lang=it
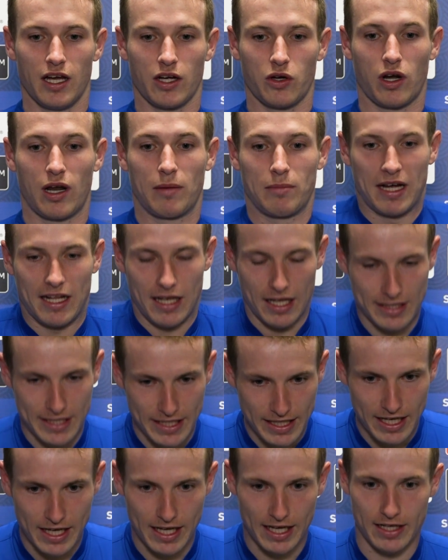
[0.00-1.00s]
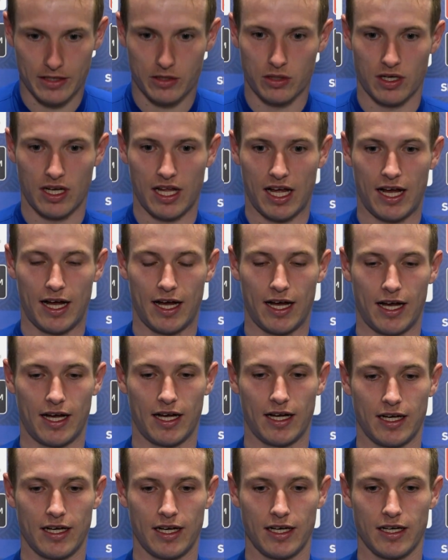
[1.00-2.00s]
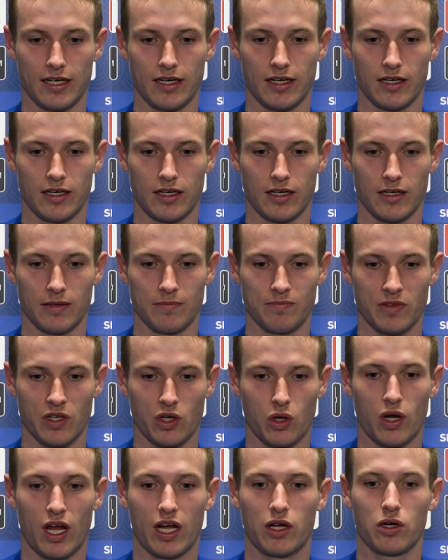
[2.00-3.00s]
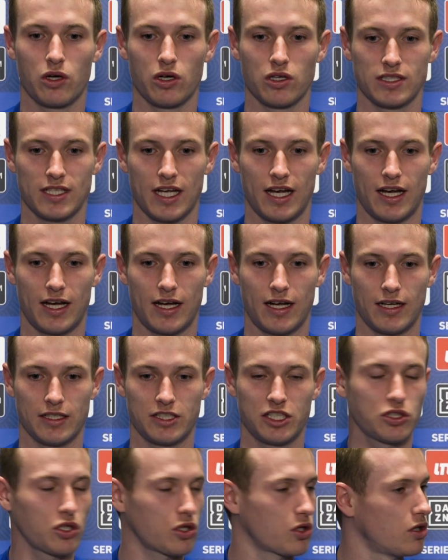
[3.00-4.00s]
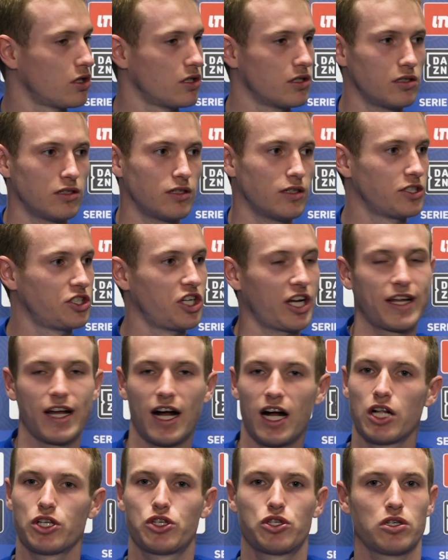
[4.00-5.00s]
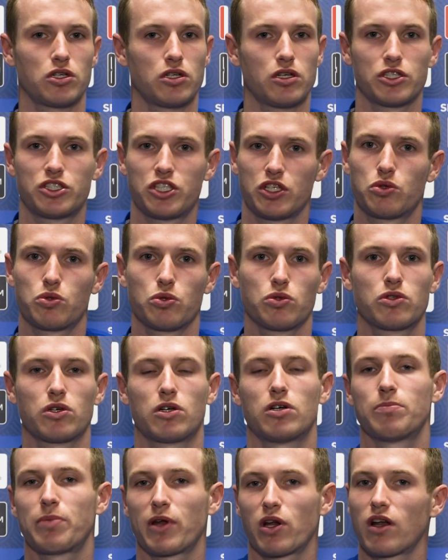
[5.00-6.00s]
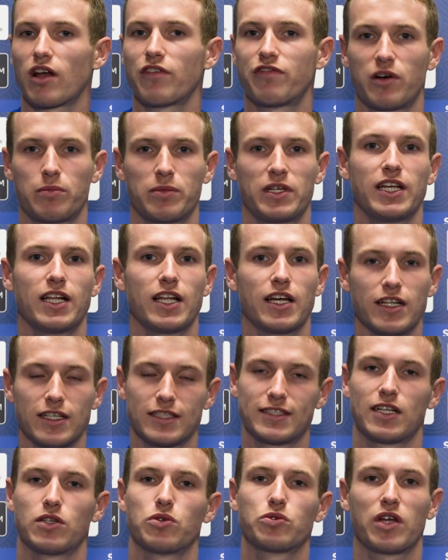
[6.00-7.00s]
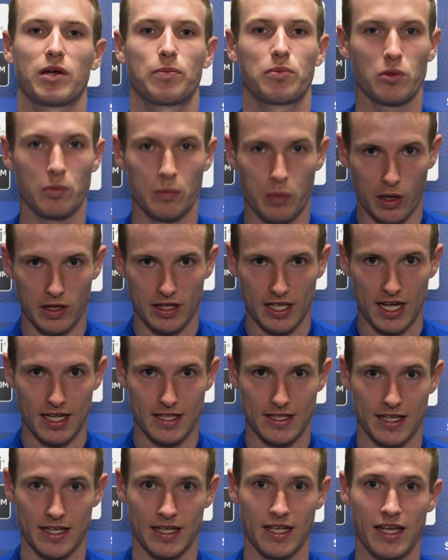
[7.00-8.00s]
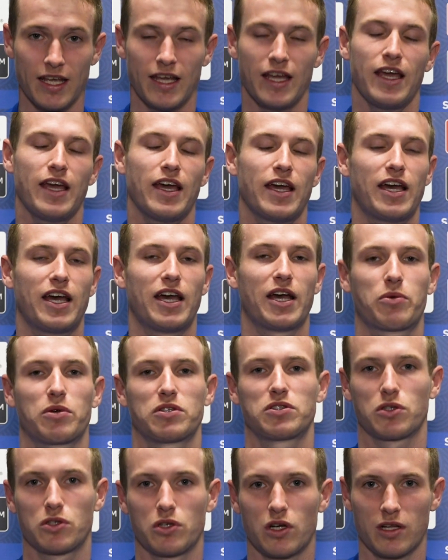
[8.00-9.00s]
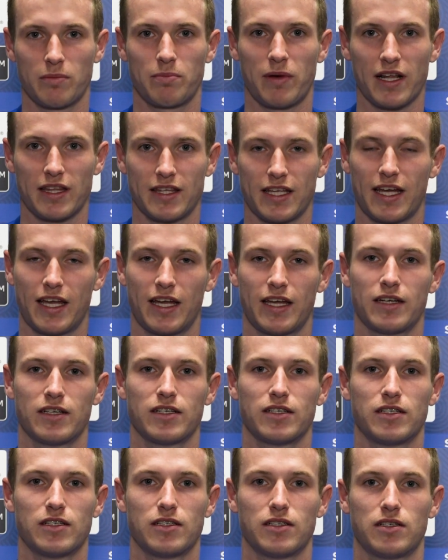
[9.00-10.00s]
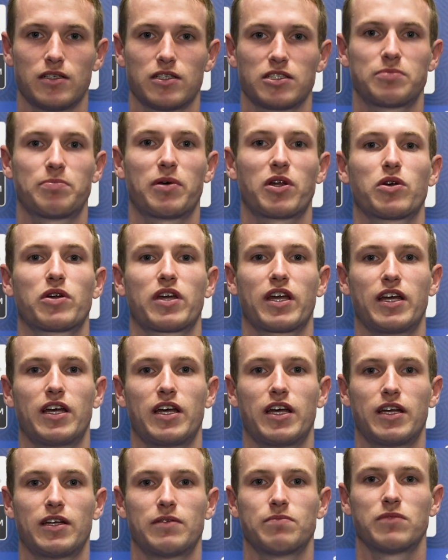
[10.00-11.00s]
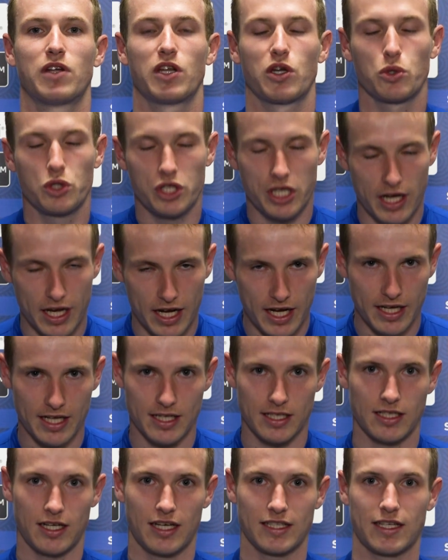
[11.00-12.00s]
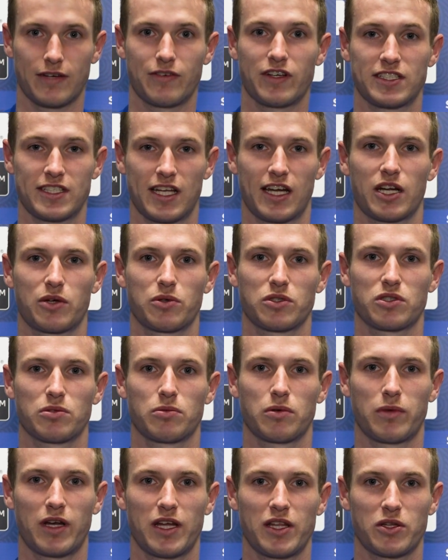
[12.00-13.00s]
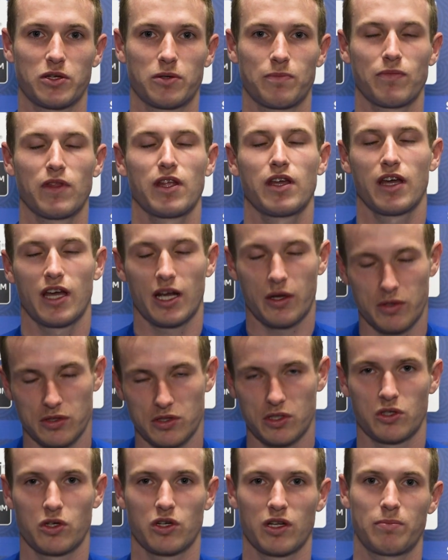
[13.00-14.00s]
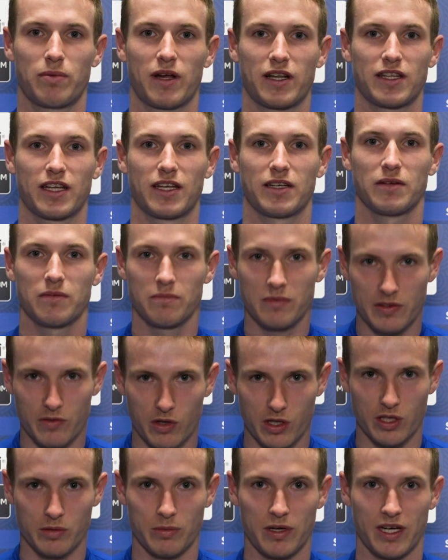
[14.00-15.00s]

con la malattia, con la, uh, con la cosa, c'è calcio, c'è tutto, però la famiglia e la salute è più importante. Eh, questo gol è per te, spero che riuscirai a attraversare questo momento e questo gol è per te, ti voglio